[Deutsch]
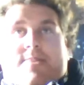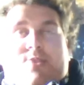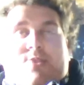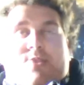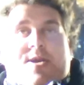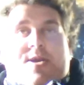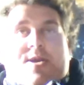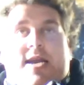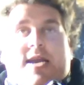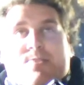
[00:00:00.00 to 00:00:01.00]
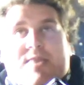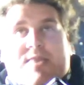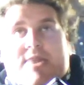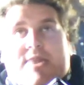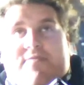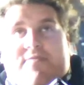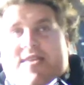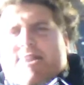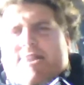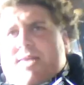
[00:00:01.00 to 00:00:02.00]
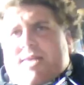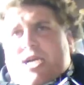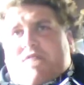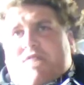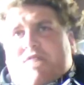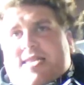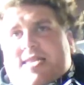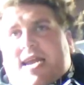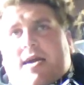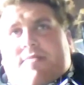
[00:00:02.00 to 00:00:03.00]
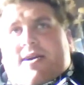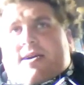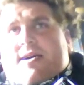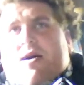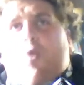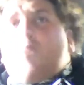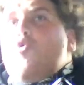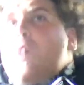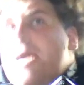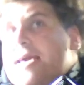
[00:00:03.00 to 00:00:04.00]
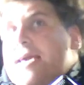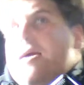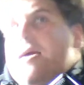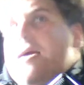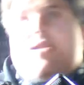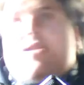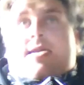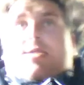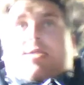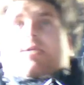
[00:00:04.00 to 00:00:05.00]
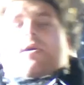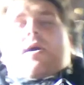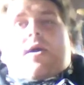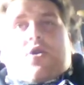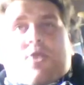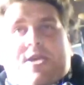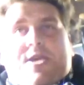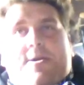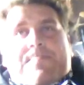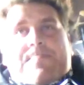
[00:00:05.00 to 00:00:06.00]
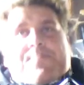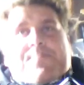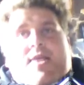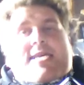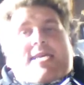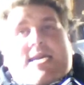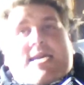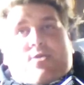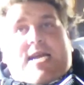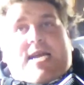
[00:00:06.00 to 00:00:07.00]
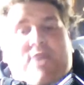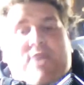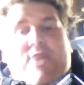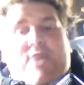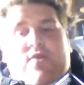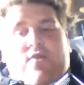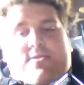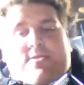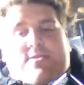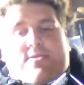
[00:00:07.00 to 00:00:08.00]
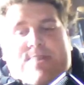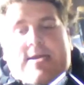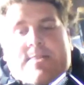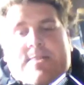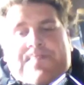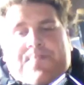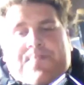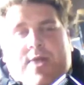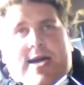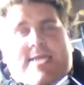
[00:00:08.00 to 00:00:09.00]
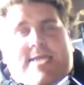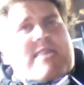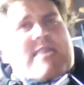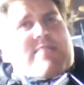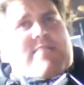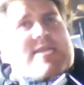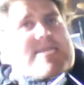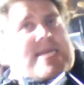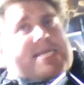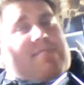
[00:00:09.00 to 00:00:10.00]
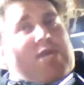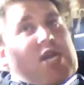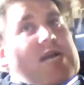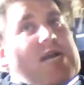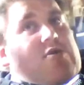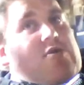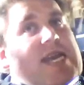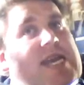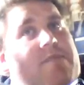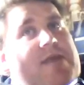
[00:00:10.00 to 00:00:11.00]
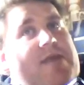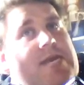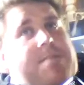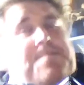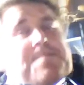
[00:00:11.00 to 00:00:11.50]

Es soll dann keine Labervideos mehr geben. Vielleicht ab und zu mal ein Hashtag fragt Drache, aber auch eher bedingt. Gut, eine Sache, die ich noch kurz anquatschen wollte, und zwar äh, eine Sache, die mir in letzter Zeit ziemlich stark unter den Nägeln brennt.